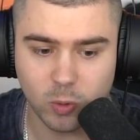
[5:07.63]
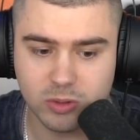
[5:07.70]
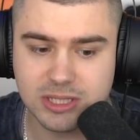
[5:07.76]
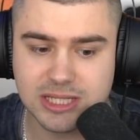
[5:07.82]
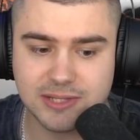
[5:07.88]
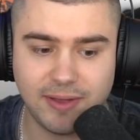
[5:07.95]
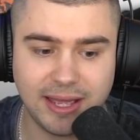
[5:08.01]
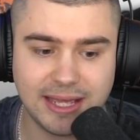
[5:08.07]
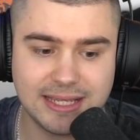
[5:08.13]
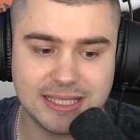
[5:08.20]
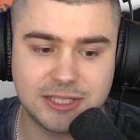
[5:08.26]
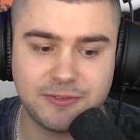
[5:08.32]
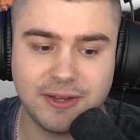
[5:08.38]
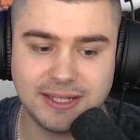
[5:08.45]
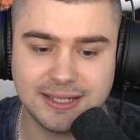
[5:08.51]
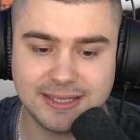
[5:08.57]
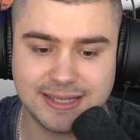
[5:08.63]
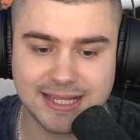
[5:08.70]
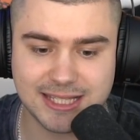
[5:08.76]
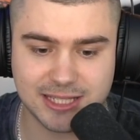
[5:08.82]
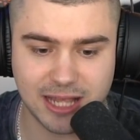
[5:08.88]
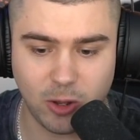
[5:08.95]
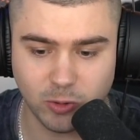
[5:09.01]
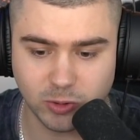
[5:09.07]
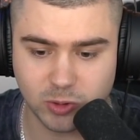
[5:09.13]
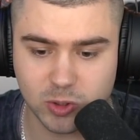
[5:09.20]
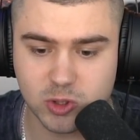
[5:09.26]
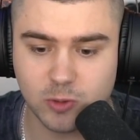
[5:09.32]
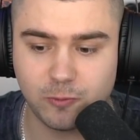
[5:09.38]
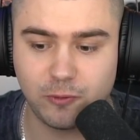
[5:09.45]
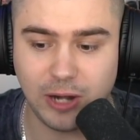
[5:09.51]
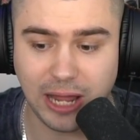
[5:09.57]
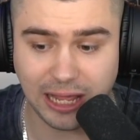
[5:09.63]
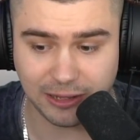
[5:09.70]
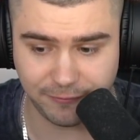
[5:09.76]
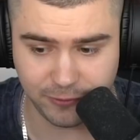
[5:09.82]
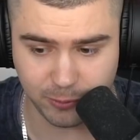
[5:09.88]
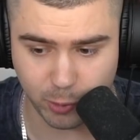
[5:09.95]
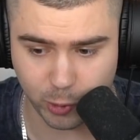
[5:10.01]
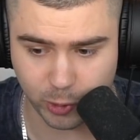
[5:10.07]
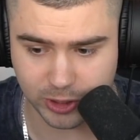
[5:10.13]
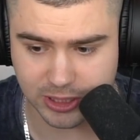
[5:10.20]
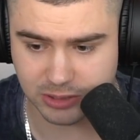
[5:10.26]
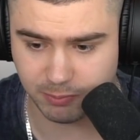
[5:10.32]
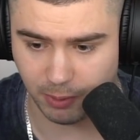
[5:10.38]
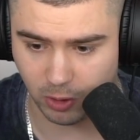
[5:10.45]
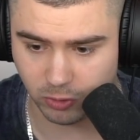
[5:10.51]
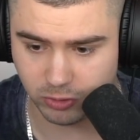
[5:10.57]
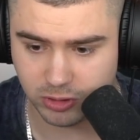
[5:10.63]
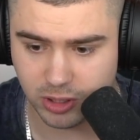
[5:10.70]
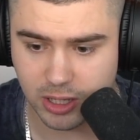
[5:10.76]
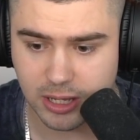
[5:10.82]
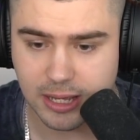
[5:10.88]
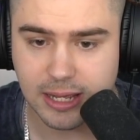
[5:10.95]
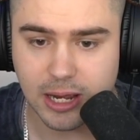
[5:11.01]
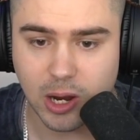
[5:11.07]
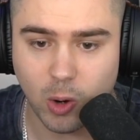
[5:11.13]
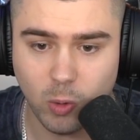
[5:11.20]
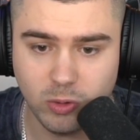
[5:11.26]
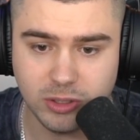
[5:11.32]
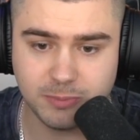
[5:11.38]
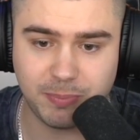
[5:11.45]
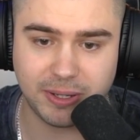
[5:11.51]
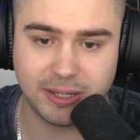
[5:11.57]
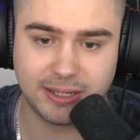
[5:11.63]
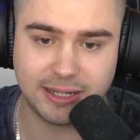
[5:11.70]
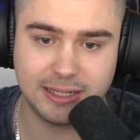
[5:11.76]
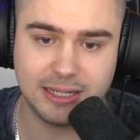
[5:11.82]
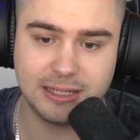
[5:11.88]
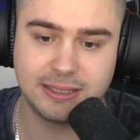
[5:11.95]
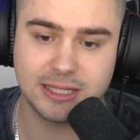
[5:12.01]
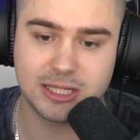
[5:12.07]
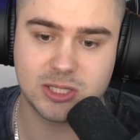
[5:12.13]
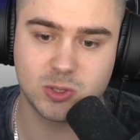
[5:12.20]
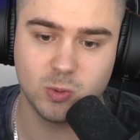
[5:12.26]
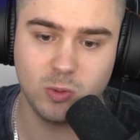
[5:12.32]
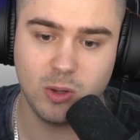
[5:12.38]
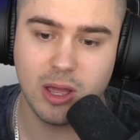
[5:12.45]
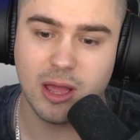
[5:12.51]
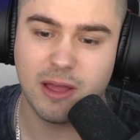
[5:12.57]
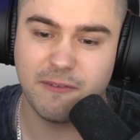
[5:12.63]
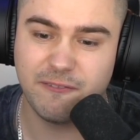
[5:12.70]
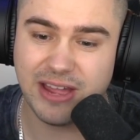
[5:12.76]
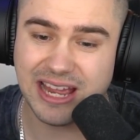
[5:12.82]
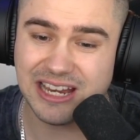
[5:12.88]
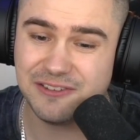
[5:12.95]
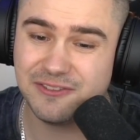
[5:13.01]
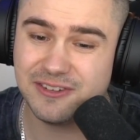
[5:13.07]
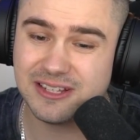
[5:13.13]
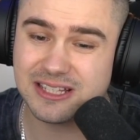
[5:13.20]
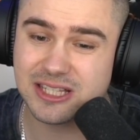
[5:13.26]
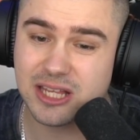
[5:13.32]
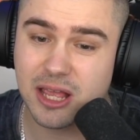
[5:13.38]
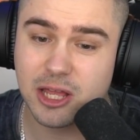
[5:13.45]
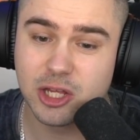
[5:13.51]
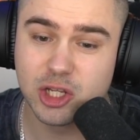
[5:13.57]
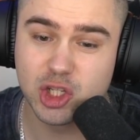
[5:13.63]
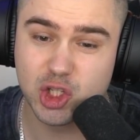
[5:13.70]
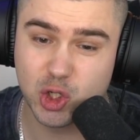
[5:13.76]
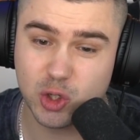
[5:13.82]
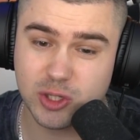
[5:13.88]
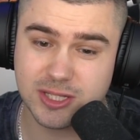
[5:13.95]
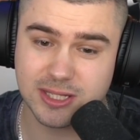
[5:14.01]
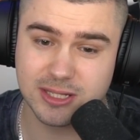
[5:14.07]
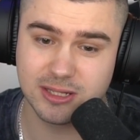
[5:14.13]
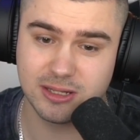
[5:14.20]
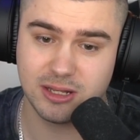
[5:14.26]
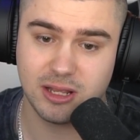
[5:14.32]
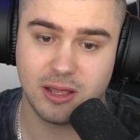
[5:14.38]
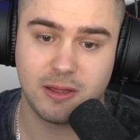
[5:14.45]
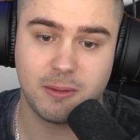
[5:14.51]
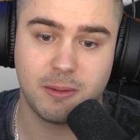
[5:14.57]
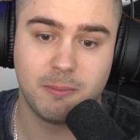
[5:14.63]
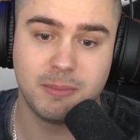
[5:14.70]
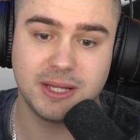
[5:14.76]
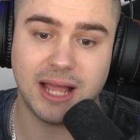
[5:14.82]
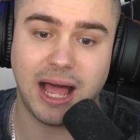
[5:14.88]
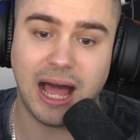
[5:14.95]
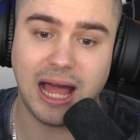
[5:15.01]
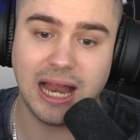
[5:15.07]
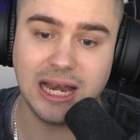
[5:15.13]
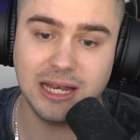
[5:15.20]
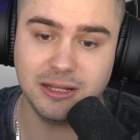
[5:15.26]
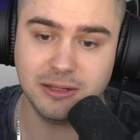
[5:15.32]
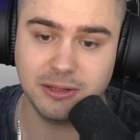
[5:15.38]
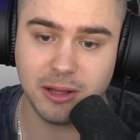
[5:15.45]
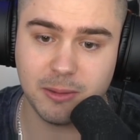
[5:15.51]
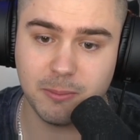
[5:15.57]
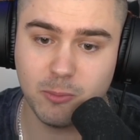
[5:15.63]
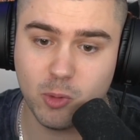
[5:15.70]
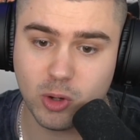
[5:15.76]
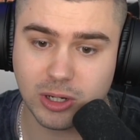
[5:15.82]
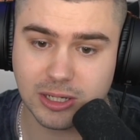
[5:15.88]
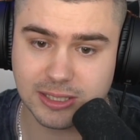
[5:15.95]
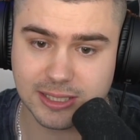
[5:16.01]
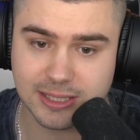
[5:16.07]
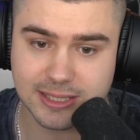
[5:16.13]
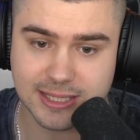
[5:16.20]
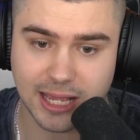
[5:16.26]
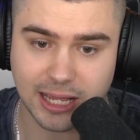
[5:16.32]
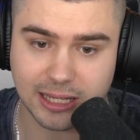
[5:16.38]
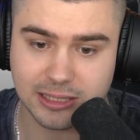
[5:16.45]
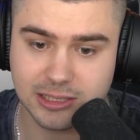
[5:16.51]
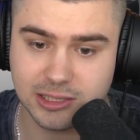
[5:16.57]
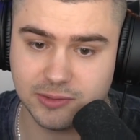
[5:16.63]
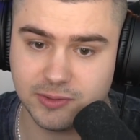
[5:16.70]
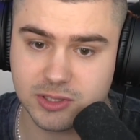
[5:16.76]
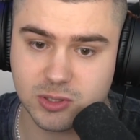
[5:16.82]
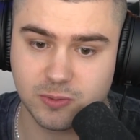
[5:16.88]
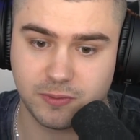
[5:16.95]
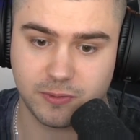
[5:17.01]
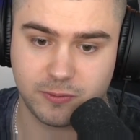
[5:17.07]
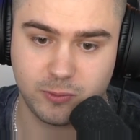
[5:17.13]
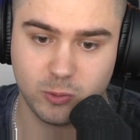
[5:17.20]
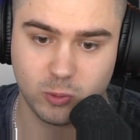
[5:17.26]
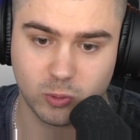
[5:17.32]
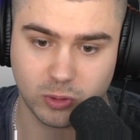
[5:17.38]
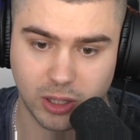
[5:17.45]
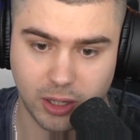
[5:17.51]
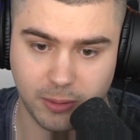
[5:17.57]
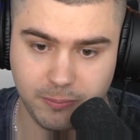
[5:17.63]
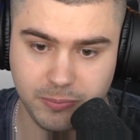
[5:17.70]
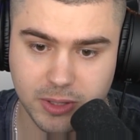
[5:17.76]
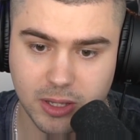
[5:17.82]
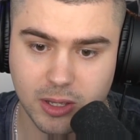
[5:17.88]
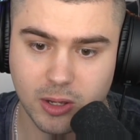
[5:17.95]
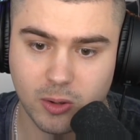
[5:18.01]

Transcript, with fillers: Und zwar, ich werde das Auto so flach wie möglich bauen und parallel dazu werden wir es schützen mit allen möglichen Sachen, die wir zur Verfügung haben.